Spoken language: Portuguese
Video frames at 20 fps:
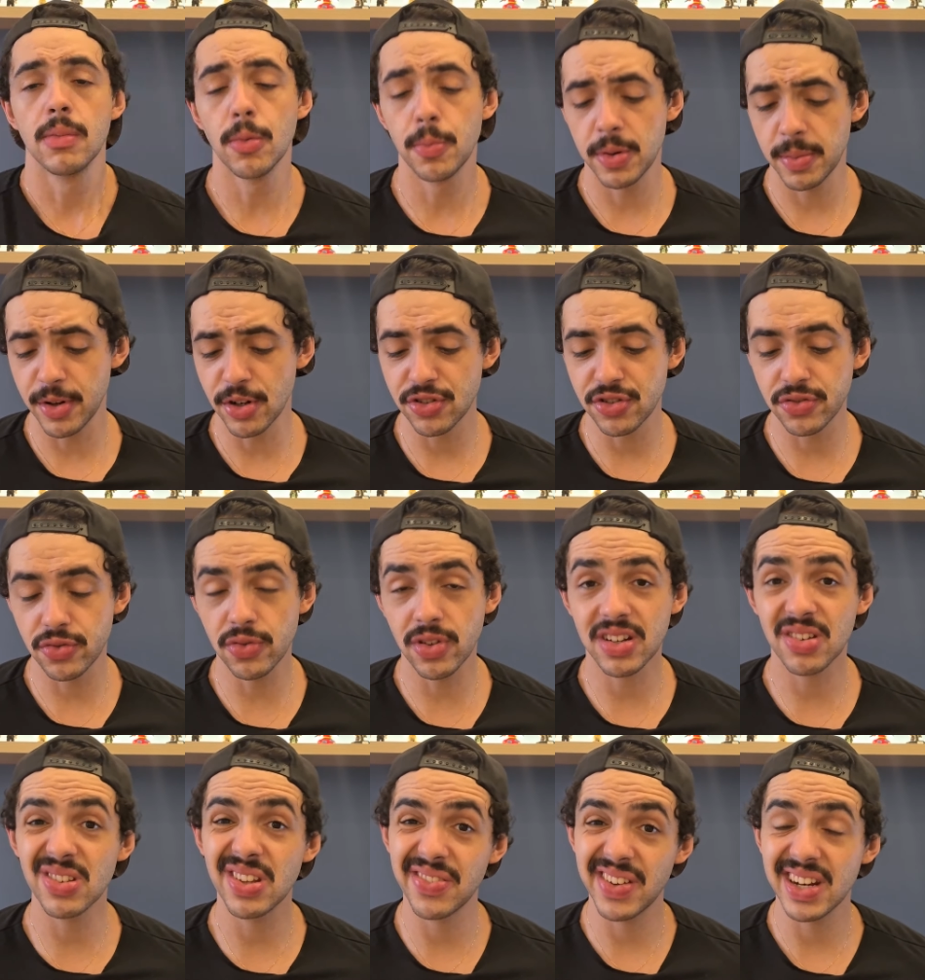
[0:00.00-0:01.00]
Bom, primeiro de tudo é
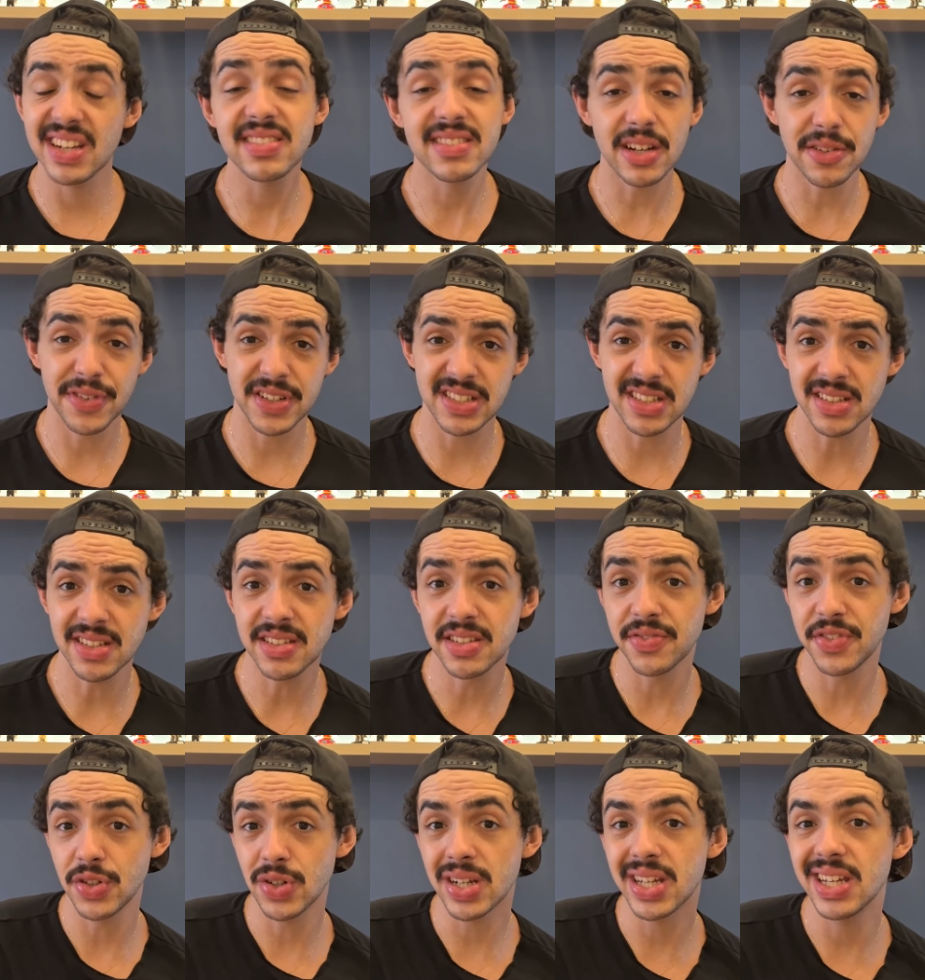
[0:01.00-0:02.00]
que eu deveria estar fazendo esse
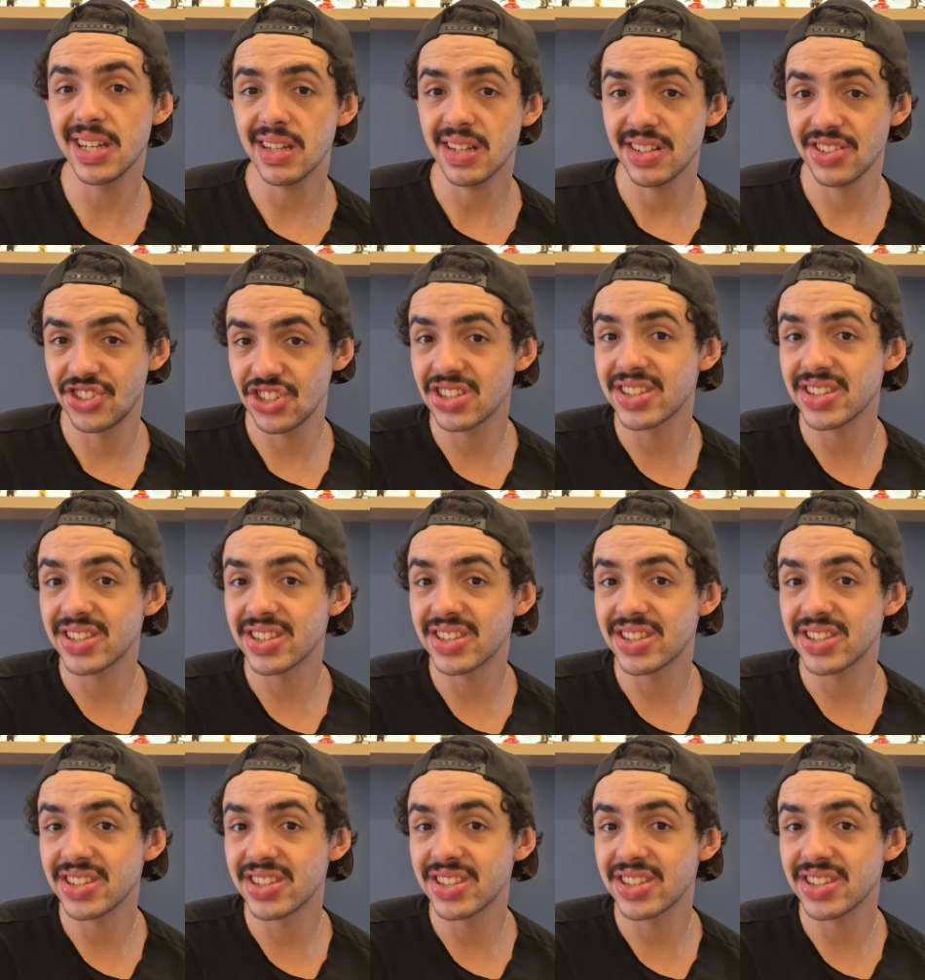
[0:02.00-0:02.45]
vídeo aqui de